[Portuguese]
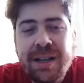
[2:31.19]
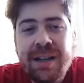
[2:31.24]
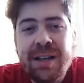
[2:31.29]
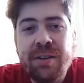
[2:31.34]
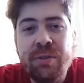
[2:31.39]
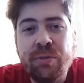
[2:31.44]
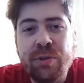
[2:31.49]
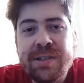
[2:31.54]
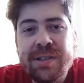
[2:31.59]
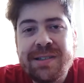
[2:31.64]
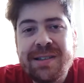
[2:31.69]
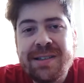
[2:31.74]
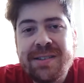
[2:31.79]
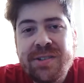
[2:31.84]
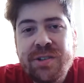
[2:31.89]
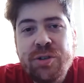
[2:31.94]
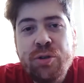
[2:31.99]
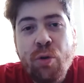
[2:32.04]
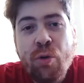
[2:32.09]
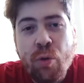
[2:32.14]
que você
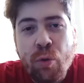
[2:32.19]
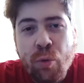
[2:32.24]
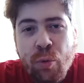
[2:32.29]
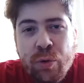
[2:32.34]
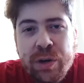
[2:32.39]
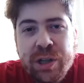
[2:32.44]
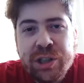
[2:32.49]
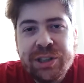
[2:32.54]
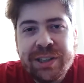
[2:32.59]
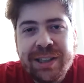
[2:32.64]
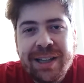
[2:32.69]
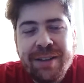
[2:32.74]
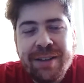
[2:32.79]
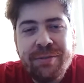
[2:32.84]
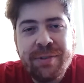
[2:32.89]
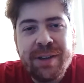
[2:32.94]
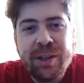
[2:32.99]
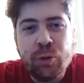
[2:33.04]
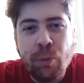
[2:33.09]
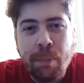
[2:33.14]
se orgulha de ter
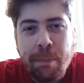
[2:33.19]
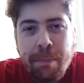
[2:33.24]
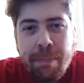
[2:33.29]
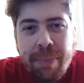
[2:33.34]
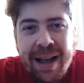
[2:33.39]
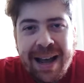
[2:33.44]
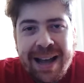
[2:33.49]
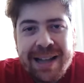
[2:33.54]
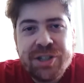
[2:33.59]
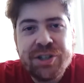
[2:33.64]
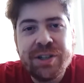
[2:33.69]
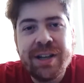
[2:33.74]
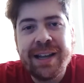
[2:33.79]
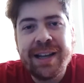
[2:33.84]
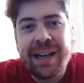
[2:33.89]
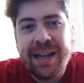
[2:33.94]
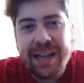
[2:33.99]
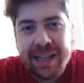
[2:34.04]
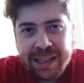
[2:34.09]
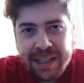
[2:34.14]
feito parte
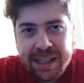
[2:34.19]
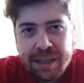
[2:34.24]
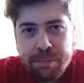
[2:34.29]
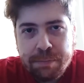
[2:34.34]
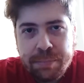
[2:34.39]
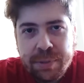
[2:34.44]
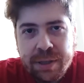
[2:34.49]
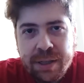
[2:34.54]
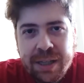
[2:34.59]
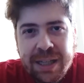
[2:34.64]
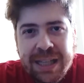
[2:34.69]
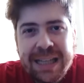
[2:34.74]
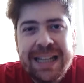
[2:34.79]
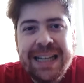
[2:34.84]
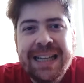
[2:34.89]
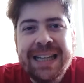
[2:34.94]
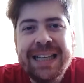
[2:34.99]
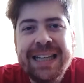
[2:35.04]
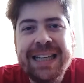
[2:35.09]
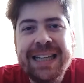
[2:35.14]
daquela equipe
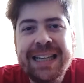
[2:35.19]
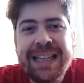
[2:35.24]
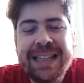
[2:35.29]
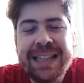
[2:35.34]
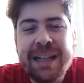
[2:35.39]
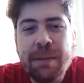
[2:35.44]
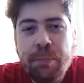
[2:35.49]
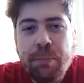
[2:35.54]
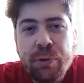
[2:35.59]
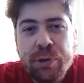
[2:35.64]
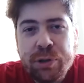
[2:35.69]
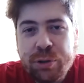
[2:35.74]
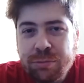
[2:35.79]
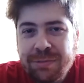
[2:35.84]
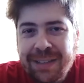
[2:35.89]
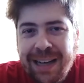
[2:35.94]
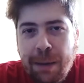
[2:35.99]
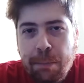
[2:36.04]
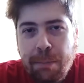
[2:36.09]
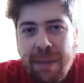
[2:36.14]
que depois de um
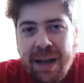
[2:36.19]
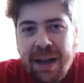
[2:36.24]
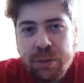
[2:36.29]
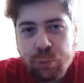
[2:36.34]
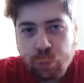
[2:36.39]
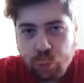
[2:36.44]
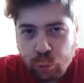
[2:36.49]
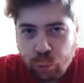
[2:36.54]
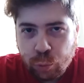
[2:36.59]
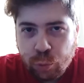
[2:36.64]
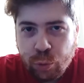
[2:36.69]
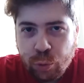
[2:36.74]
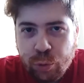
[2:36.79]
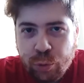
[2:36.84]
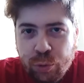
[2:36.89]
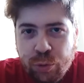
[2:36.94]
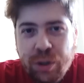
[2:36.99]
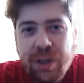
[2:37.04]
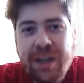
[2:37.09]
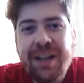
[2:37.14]
trabalho
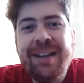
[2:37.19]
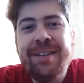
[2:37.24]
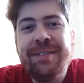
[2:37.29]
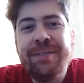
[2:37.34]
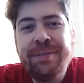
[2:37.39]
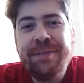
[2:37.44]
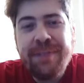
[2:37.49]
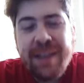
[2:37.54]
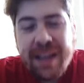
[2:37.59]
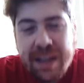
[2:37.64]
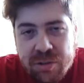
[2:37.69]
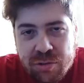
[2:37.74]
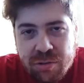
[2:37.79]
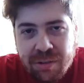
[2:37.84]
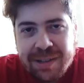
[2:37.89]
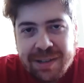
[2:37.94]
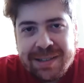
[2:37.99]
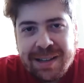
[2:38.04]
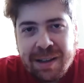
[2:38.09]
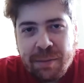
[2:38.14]
duro fez um
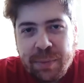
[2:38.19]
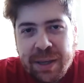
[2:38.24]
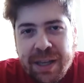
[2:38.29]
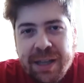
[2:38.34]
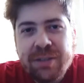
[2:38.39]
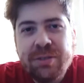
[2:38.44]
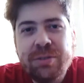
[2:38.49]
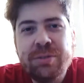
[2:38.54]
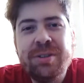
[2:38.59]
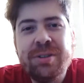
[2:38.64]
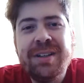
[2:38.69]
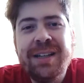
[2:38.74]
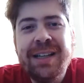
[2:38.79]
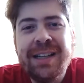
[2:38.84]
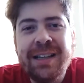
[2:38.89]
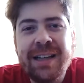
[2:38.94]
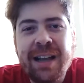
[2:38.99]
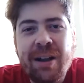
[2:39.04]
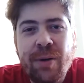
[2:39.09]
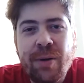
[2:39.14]
lançamento
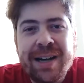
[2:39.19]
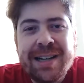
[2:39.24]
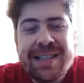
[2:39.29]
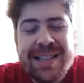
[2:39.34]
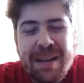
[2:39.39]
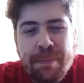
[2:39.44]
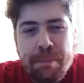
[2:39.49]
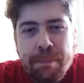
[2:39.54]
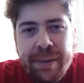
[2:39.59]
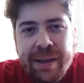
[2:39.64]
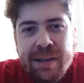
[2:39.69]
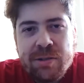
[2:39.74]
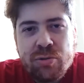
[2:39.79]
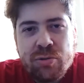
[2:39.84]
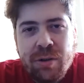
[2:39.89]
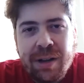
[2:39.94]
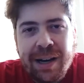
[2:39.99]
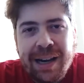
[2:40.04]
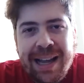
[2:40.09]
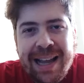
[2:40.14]
e agora essa
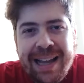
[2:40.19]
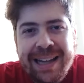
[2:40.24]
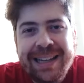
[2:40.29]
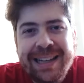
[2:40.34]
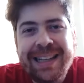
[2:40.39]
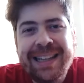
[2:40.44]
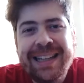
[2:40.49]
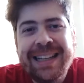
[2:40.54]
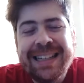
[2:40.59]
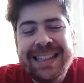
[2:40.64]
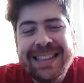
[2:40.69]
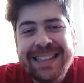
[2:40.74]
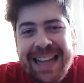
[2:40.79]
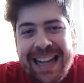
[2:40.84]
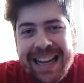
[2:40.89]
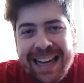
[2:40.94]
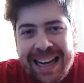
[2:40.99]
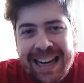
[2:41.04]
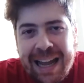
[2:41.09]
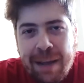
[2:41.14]
peça online
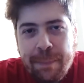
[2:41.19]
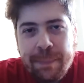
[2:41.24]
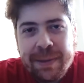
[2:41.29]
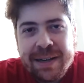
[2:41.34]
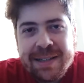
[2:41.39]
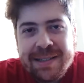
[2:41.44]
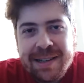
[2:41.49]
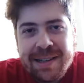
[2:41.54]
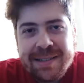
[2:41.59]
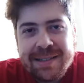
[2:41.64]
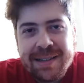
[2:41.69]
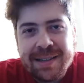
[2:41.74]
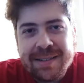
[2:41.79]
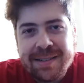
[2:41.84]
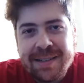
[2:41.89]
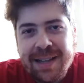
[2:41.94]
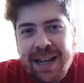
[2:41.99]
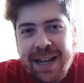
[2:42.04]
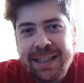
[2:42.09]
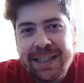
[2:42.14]
tá lá para ser
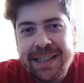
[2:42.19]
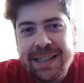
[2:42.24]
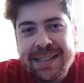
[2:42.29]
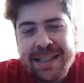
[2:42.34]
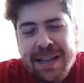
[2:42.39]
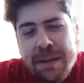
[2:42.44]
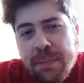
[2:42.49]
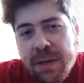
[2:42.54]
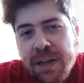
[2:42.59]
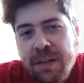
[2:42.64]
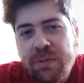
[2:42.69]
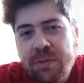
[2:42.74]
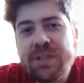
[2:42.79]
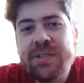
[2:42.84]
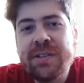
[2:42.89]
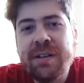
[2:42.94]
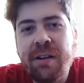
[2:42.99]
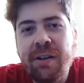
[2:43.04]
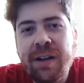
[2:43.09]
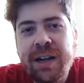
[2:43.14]
acessada e sempre que
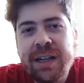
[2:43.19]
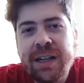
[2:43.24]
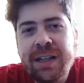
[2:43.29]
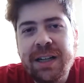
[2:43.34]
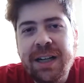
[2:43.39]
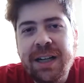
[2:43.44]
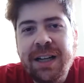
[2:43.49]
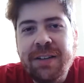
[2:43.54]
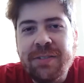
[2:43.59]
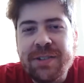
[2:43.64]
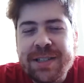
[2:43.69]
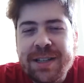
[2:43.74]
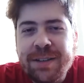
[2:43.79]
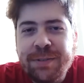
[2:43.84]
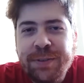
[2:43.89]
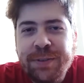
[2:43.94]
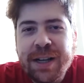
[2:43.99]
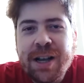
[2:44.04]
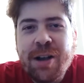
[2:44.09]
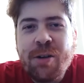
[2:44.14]
você olha, você
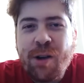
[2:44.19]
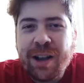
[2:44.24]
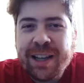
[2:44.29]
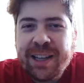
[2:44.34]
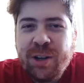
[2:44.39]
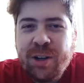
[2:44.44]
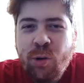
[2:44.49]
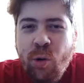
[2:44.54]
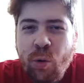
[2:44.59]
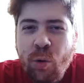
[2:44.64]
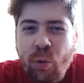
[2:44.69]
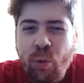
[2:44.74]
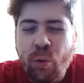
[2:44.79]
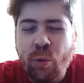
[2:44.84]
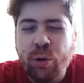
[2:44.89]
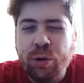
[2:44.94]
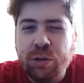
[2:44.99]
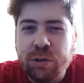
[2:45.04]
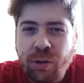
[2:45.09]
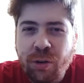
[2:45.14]
fica com aquele
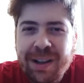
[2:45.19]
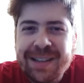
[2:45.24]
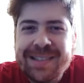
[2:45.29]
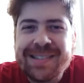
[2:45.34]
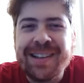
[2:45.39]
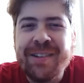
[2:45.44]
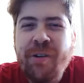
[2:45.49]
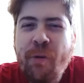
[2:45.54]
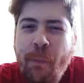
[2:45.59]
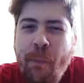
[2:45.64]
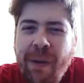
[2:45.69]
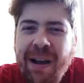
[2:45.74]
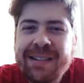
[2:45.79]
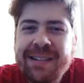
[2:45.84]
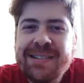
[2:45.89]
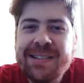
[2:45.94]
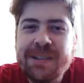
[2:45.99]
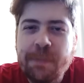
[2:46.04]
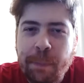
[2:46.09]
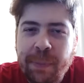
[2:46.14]
orgulho, nossa, eu
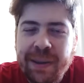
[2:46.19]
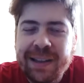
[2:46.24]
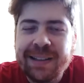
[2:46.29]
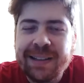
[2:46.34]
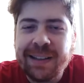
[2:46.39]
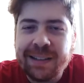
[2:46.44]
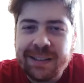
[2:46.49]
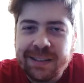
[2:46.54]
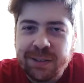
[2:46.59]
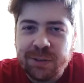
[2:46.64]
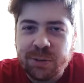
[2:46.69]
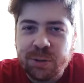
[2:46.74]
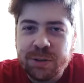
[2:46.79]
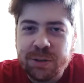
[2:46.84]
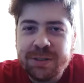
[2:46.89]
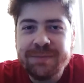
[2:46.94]
participei daquilo.